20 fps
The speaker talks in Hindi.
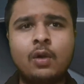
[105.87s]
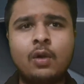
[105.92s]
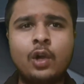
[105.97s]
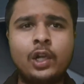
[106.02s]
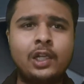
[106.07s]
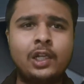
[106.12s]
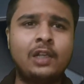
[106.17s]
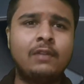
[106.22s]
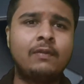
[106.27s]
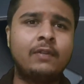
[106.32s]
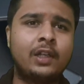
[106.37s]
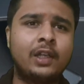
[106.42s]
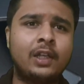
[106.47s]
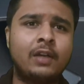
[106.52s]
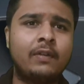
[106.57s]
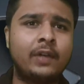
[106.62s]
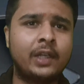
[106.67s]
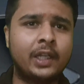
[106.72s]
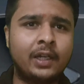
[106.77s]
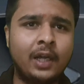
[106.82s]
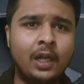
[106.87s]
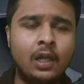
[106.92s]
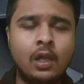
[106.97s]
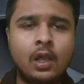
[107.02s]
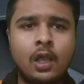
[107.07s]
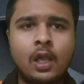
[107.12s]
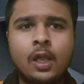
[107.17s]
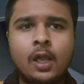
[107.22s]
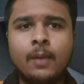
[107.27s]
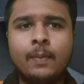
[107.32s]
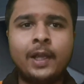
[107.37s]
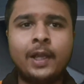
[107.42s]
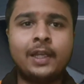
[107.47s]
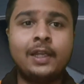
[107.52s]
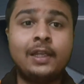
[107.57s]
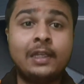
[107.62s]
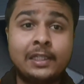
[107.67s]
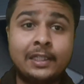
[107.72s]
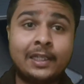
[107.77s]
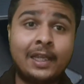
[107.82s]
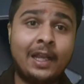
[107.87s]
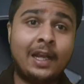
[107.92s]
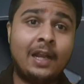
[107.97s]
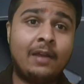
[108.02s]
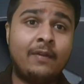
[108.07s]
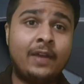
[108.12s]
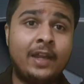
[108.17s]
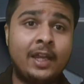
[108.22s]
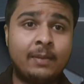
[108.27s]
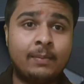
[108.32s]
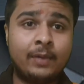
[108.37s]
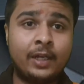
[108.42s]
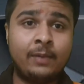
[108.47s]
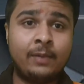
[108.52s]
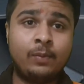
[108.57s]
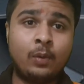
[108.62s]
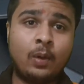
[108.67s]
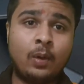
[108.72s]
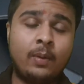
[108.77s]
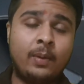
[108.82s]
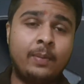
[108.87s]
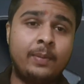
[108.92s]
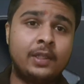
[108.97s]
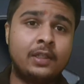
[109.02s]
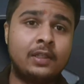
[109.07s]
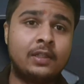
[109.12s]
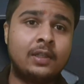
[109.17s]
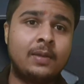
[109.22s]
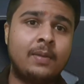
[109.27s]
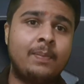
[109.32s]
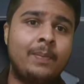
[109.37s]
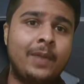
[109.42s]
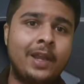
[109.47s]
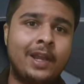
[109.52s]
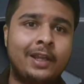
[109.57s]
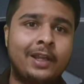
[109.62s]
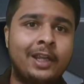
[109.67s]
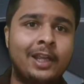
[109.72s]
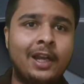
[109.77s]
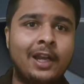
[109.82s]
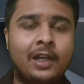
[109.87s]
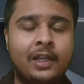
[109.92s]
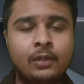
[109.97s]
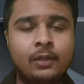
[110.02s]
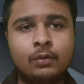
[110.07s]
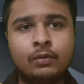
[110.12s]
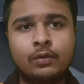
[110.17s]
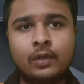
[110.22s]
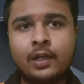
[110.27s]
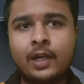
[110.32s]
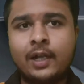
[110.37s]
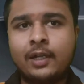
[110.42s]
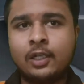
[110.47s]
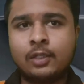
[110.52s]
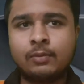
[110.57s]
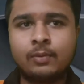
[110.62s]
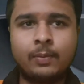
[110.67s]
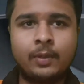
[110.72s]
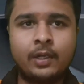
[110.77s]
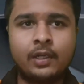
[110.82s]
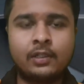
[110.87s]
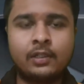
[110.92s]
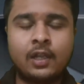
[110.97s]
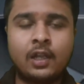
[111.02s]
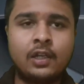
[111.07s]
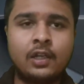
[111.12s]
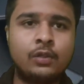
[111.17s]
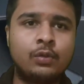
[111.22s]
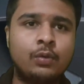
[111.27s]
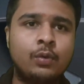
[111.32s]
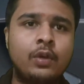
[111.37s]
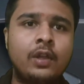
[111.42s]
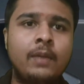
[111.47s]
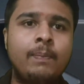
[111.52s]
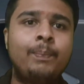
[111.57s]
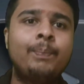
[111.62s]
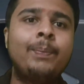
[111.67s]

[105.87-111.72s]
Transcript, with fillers: ऑयलिंग वगैरह वगैरह बाकी इसके अलावा एक बड़ी प्रॉब्लम है जिससे मैं अकेला नहीं दूसरे राइडर्स भी परेशान है जो है